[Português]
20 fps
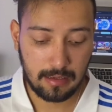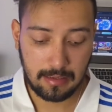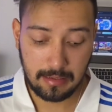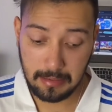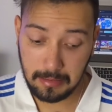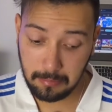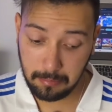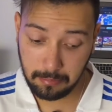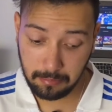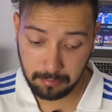
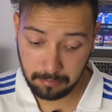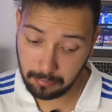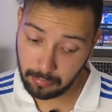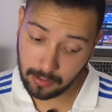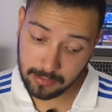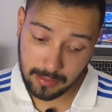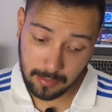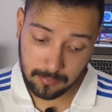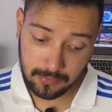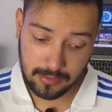e
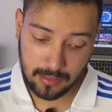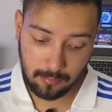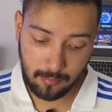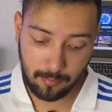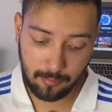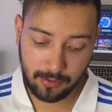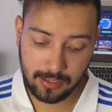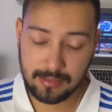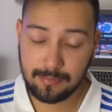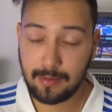podemos ter
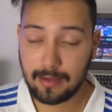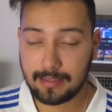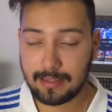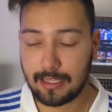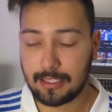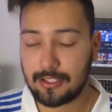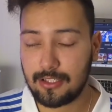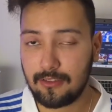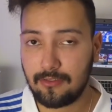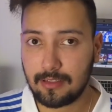uma boa
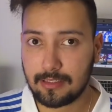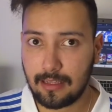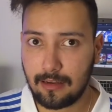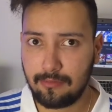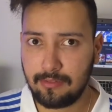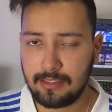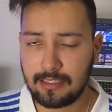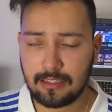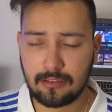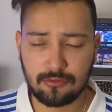expectativa
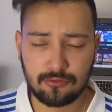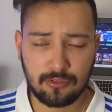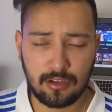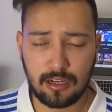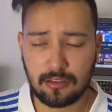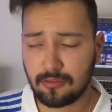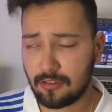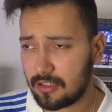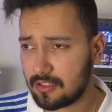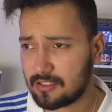da vinda do
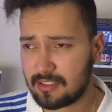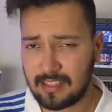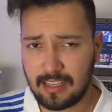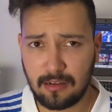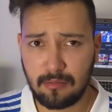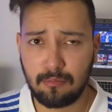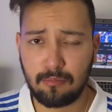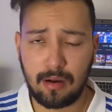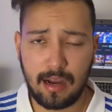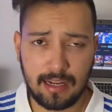jogador. Acho que
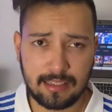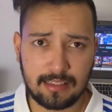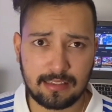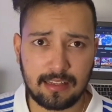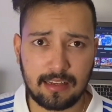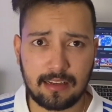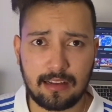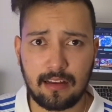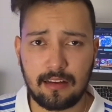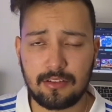seria um baita
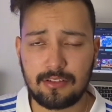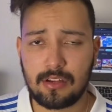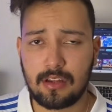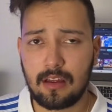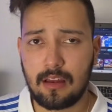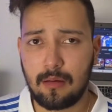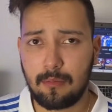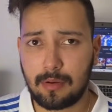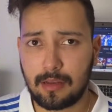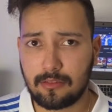atacante
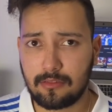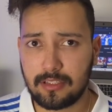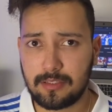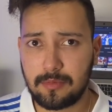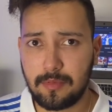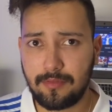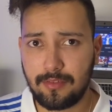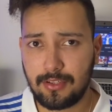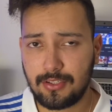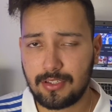para
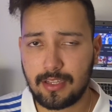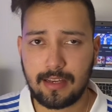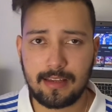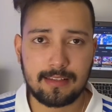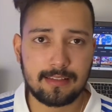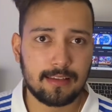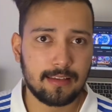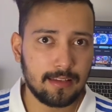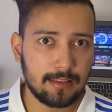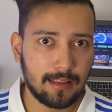
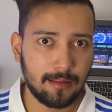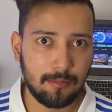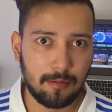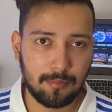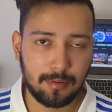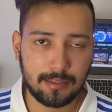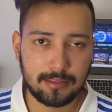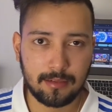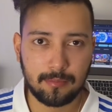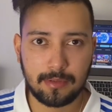2023 e
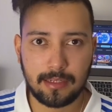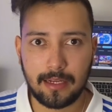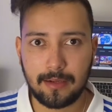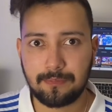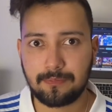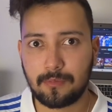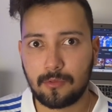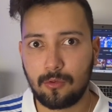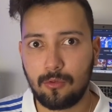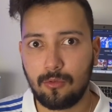também para
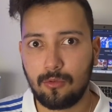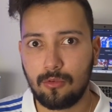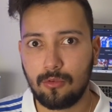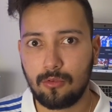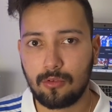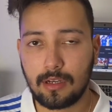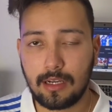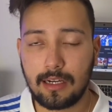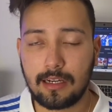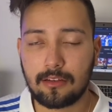terminar o
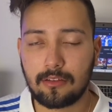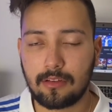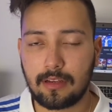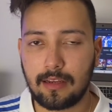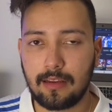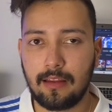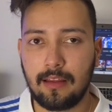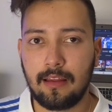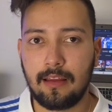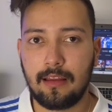Lugano,
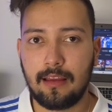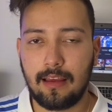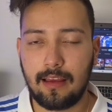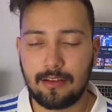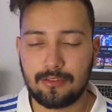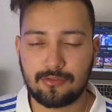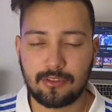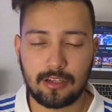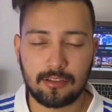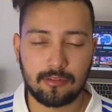né?
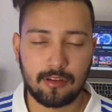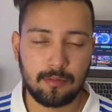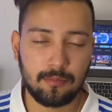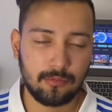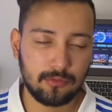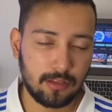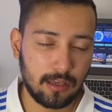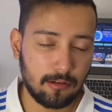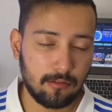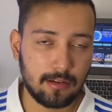É jogador
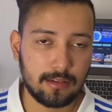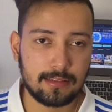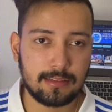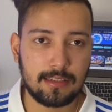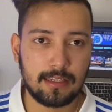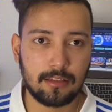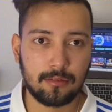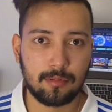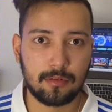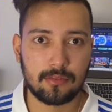muito
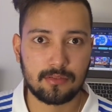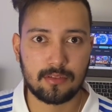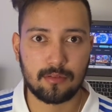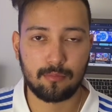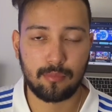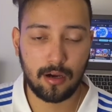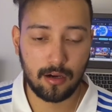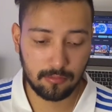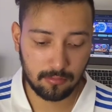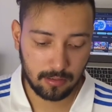reconhecido pelo
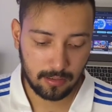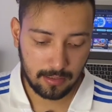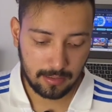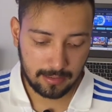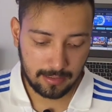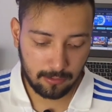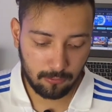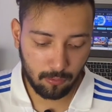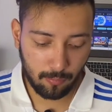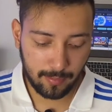São Paulo,
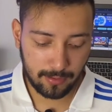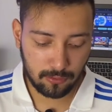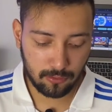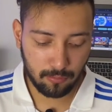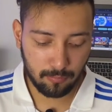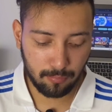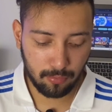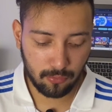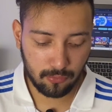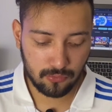que
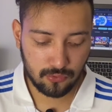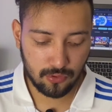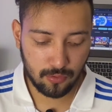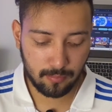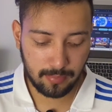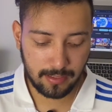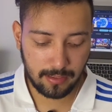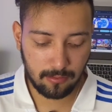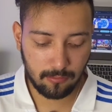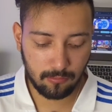comentou um pouco
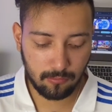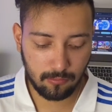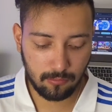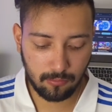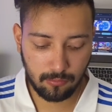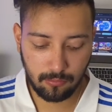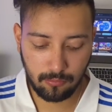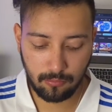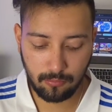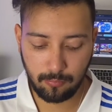sobre
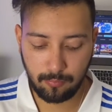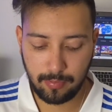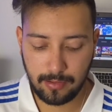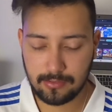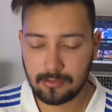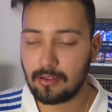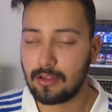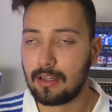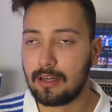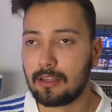o
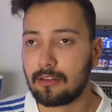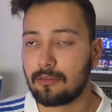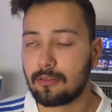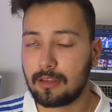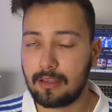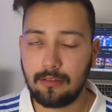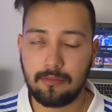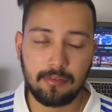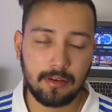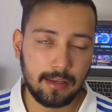Pesolano,
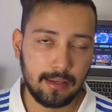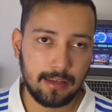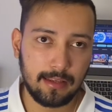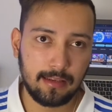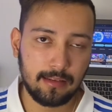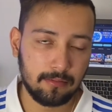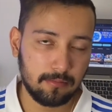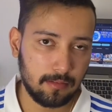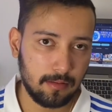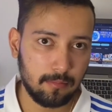que vê
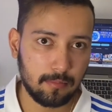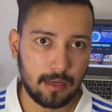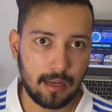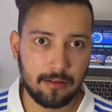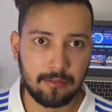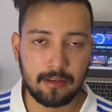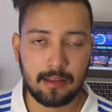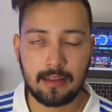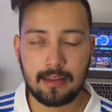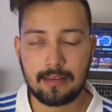ele em
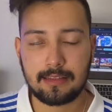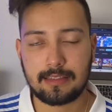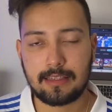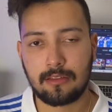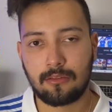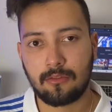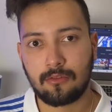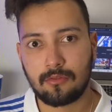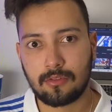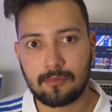breve
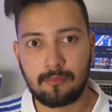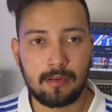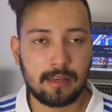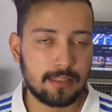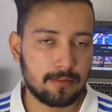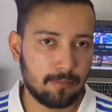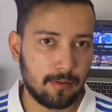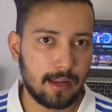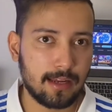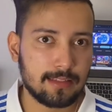sendo um dos
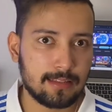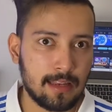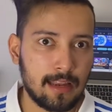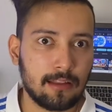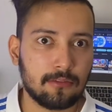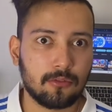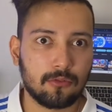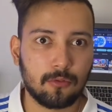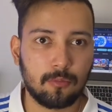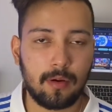principais
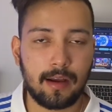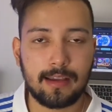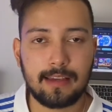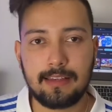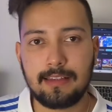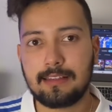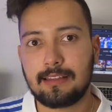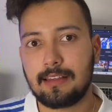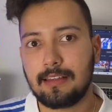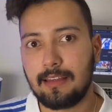treinadores do
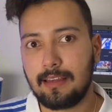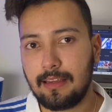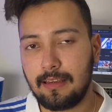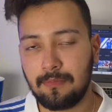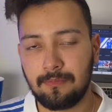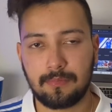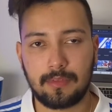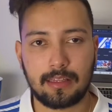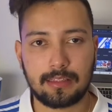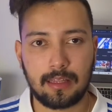país
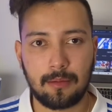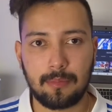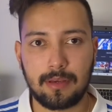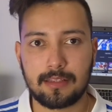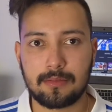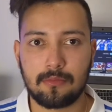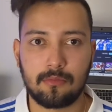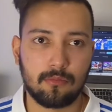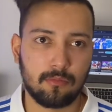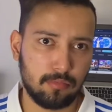e até
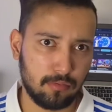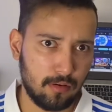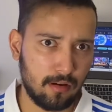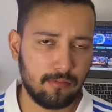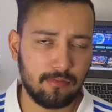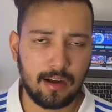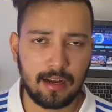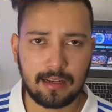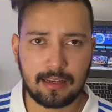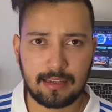mesmo com
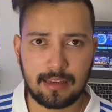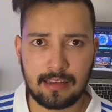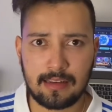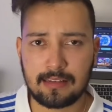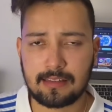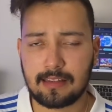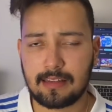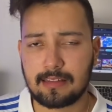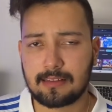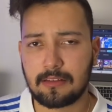uma vaga né,
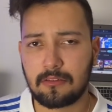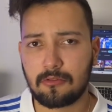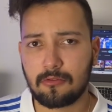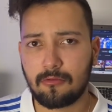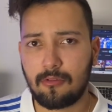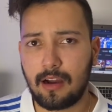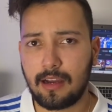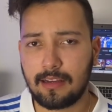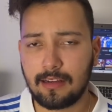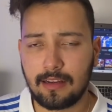na seleção
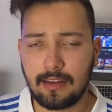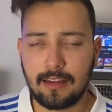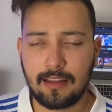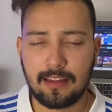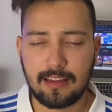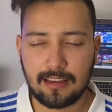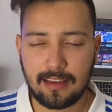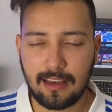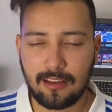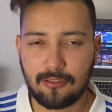uruguaia.
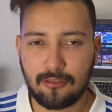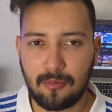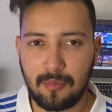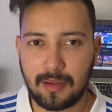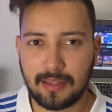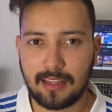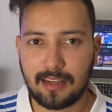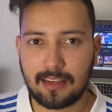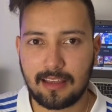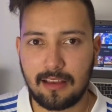Quero
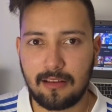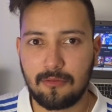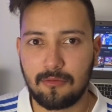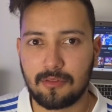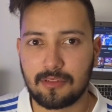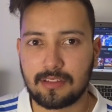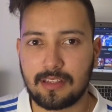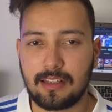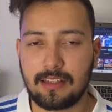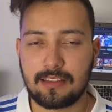comentar aqui com
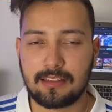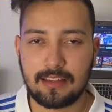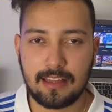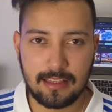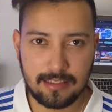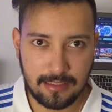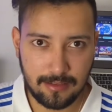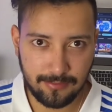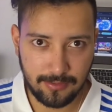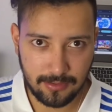vocês
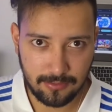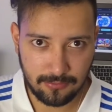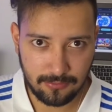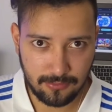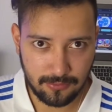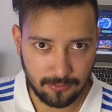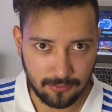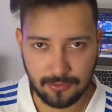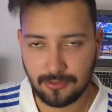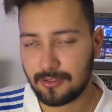nesse vídeo
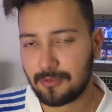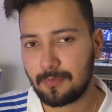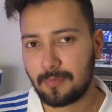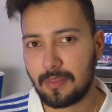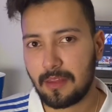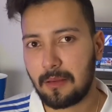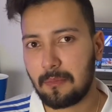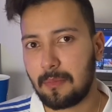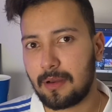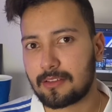de hoje.
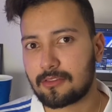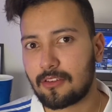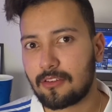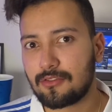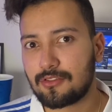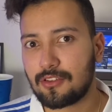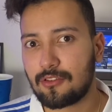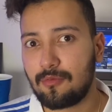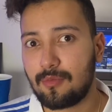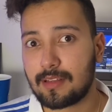Mas só
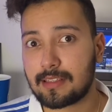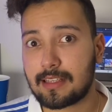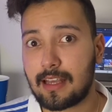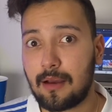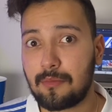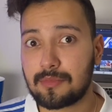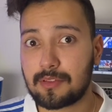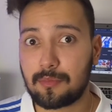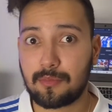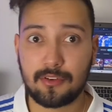antes de
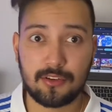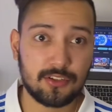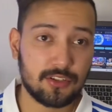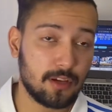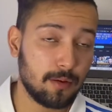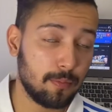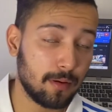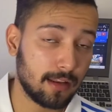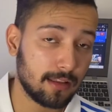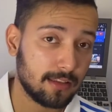começarmos, aproveite
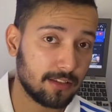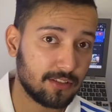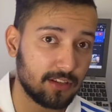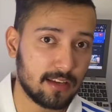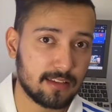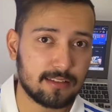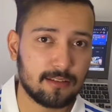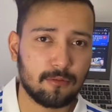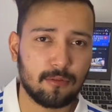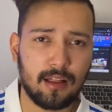aqui para
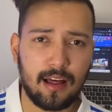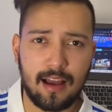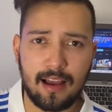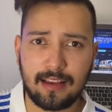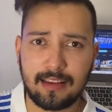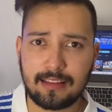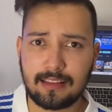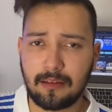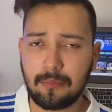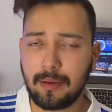deixar seu
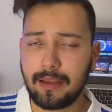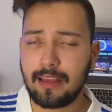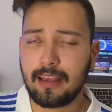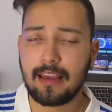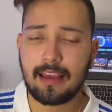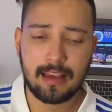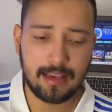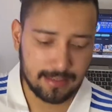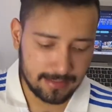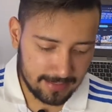like, também
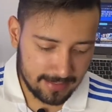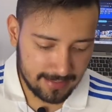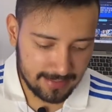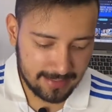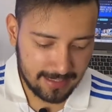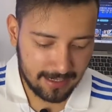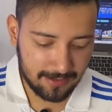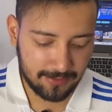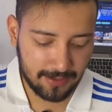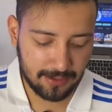se
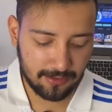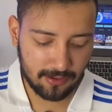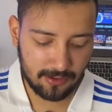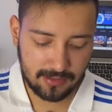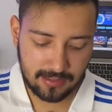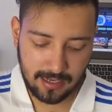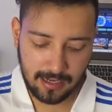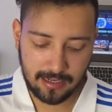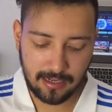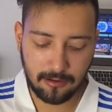inscrever no
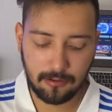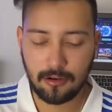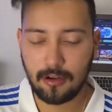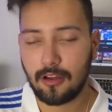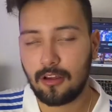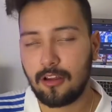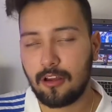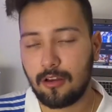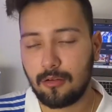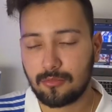nosso canal.
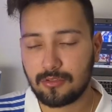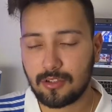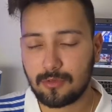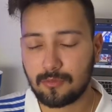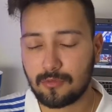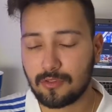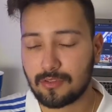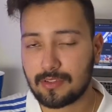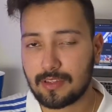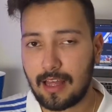Eu me
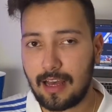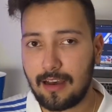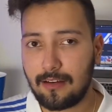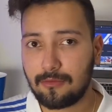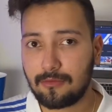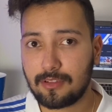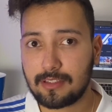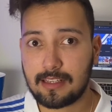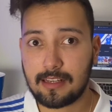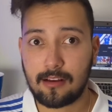chamo
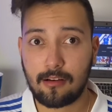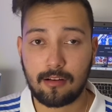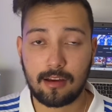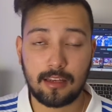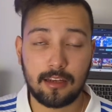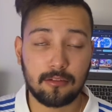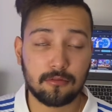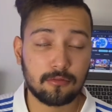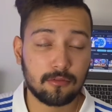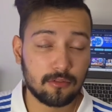Gustavo, esse aqui é o
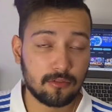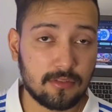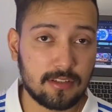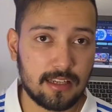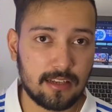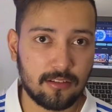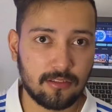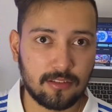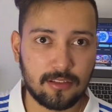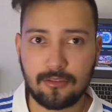canal
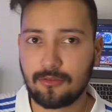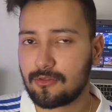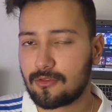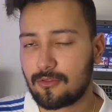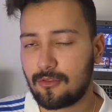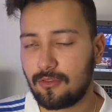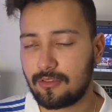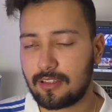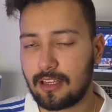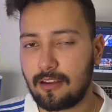Cruzeiro
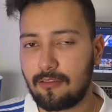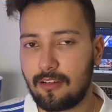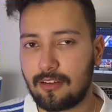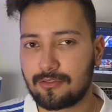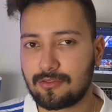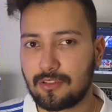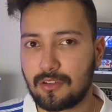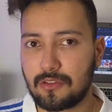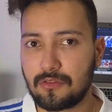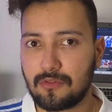News, conta aí com a
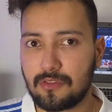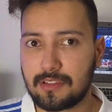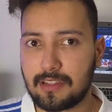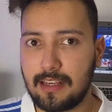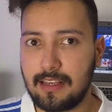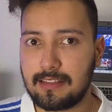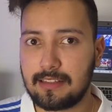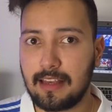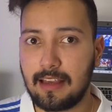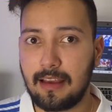ajuda de
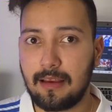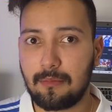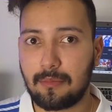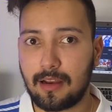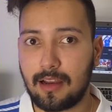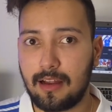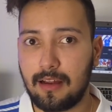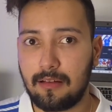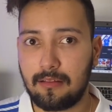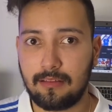vocês
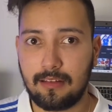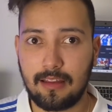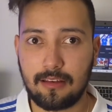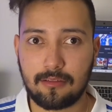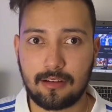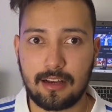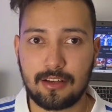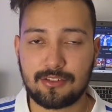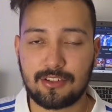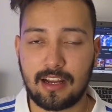para né,
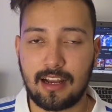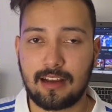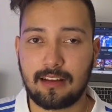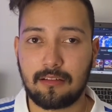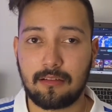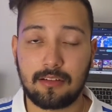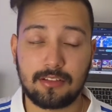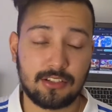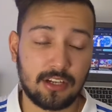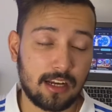
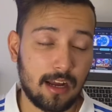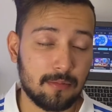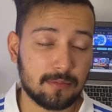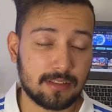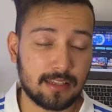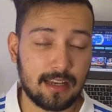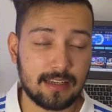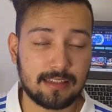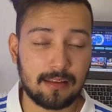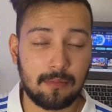chegar,
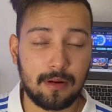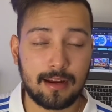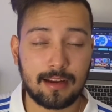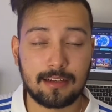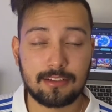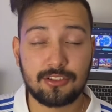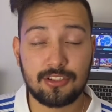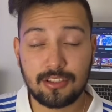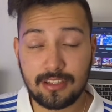chegarmos aqui a essa marca de